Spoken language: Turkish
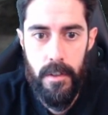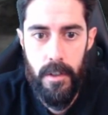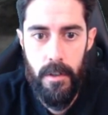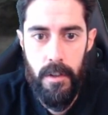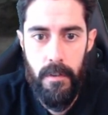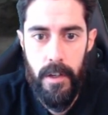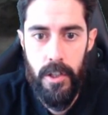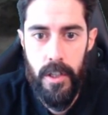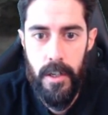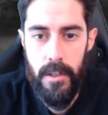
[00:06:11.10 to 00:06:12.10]
You will want
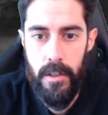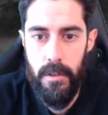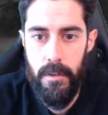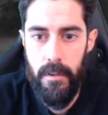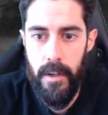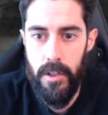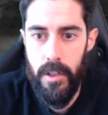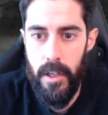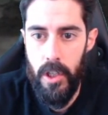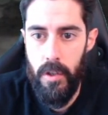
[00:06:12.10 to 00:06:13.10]
shelter, you will want
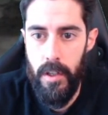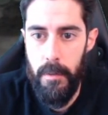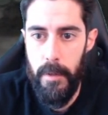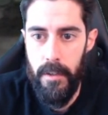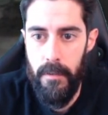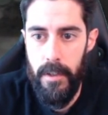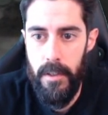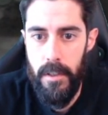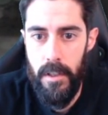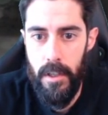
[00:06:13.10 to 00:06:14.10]
sanctuary, but what
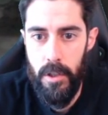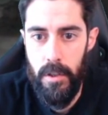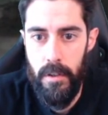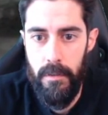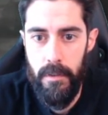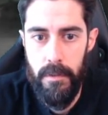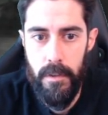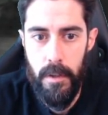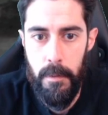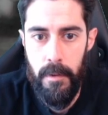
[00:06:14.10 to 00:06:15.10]
is sanctuary?
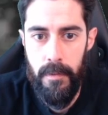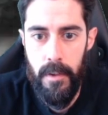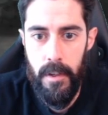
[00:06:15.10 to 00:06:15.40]
Tamam.